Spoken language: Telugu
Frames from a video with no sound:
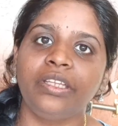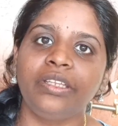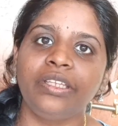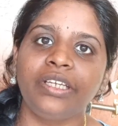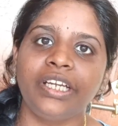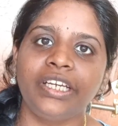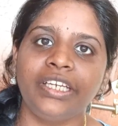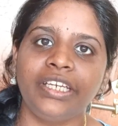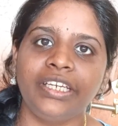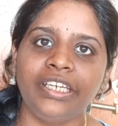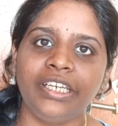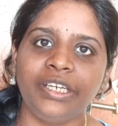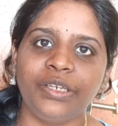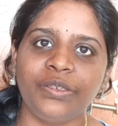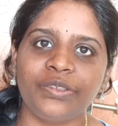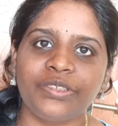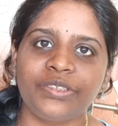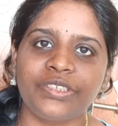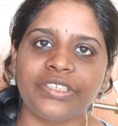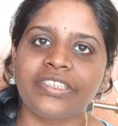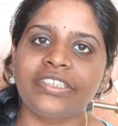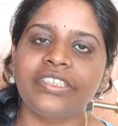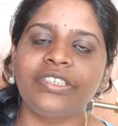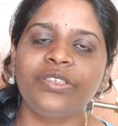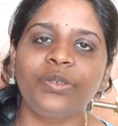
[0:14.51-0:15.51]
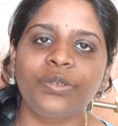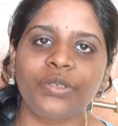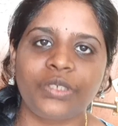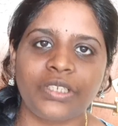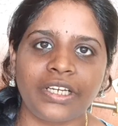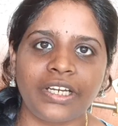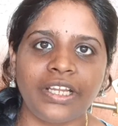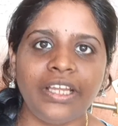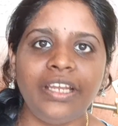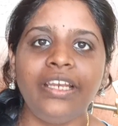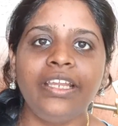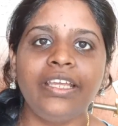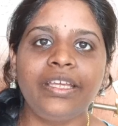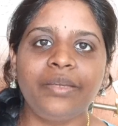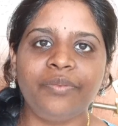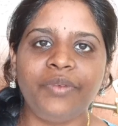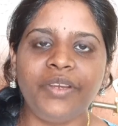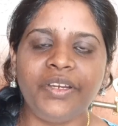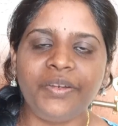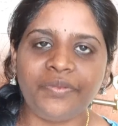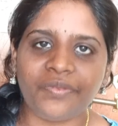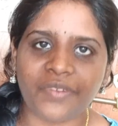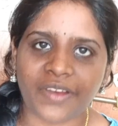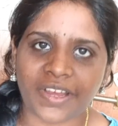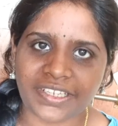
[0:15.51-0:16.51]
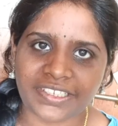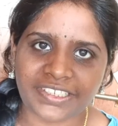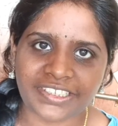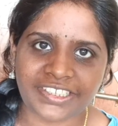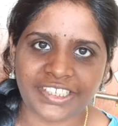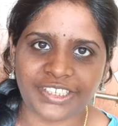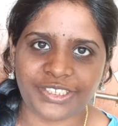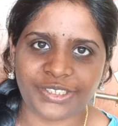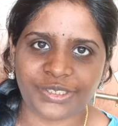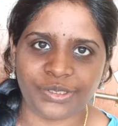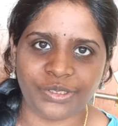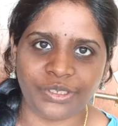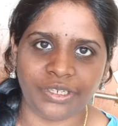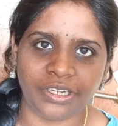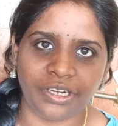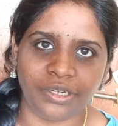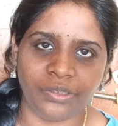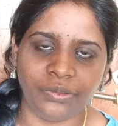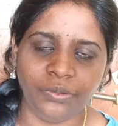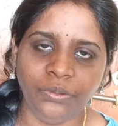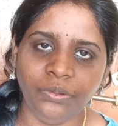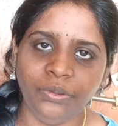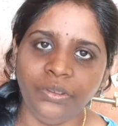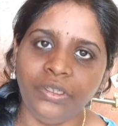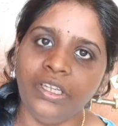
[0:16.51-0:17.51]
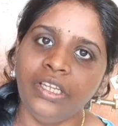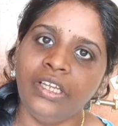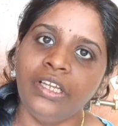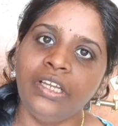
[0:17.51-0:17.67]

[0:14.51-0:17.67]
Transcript: ఎందుకంటే నేను వచ్చేసి టోటల్గా లిక్విడ్ ఫాస్ట్ చేస్తున్నాను